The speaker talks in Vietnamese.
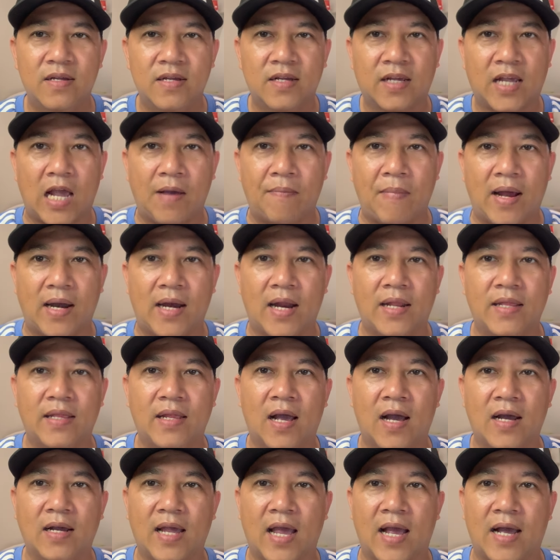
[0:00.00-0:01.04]
các bạn nên
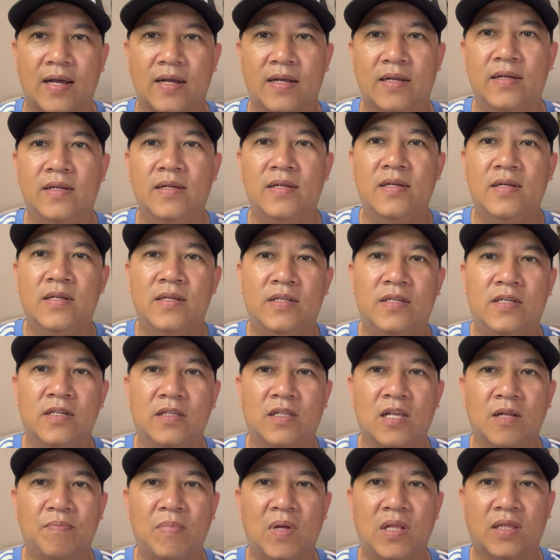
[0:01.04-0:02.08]
nhớ rằng sư
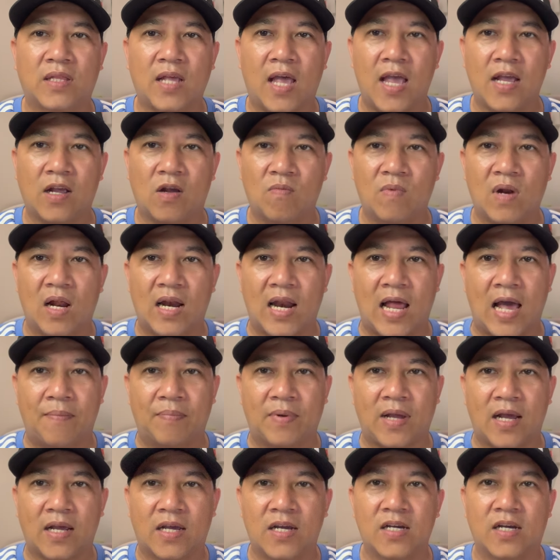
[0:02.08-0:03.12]
thích minh tệ cũng là làm
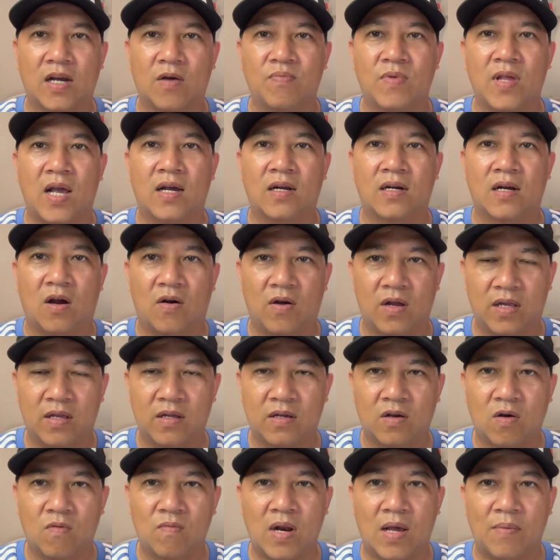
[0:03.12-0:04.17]
căn cước công dân rồi
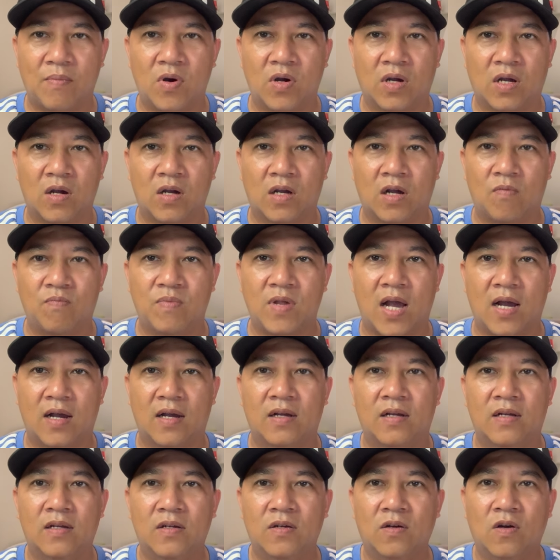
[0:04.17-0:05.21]
cũng là một người công dân
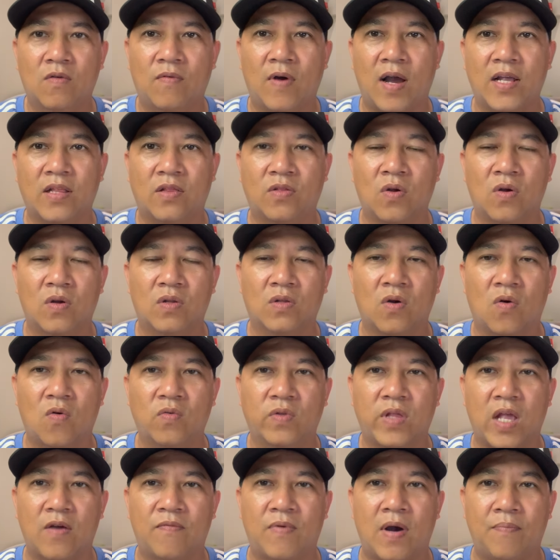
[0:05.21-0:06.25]
phải tuân thủ
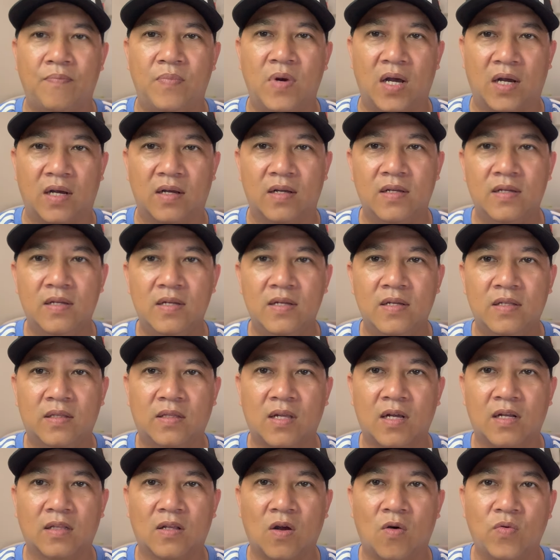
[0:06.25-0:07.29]
theo pháp luật
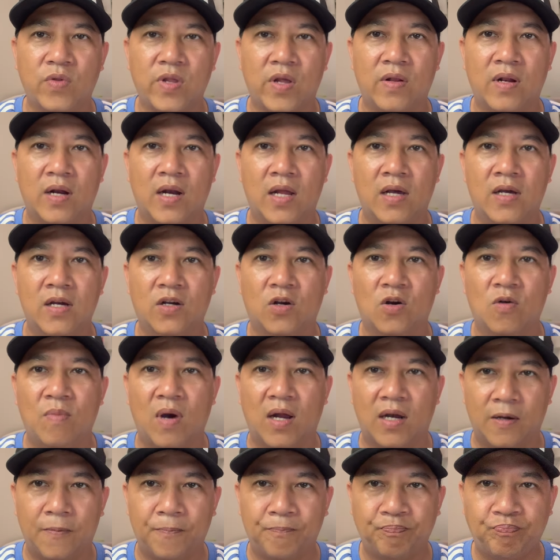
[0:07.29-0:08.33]
tuân thủ những lời hứa của
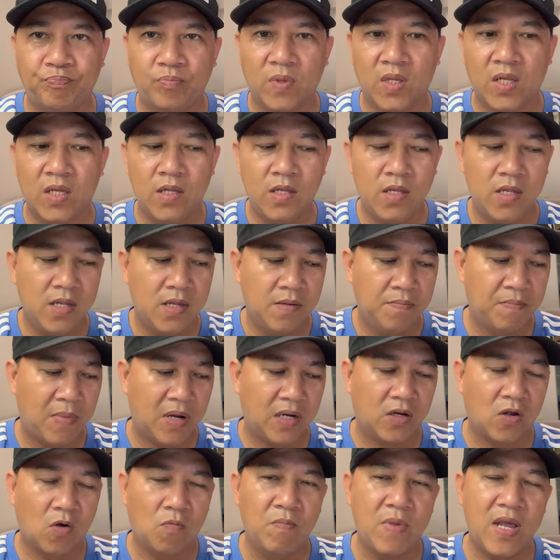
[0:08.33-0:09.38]
mình mình
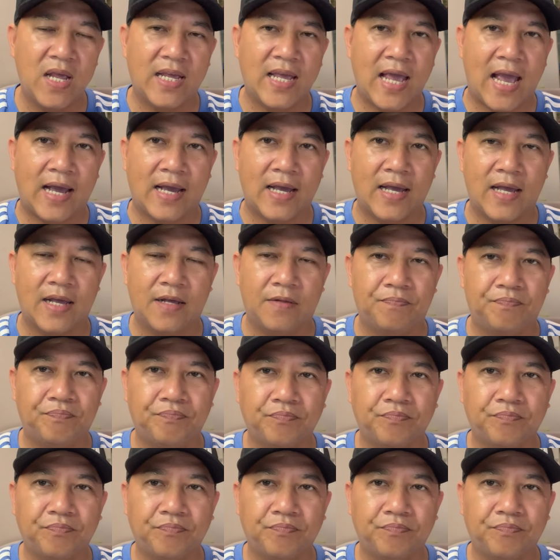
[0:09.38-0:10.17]
cũng biết rằng á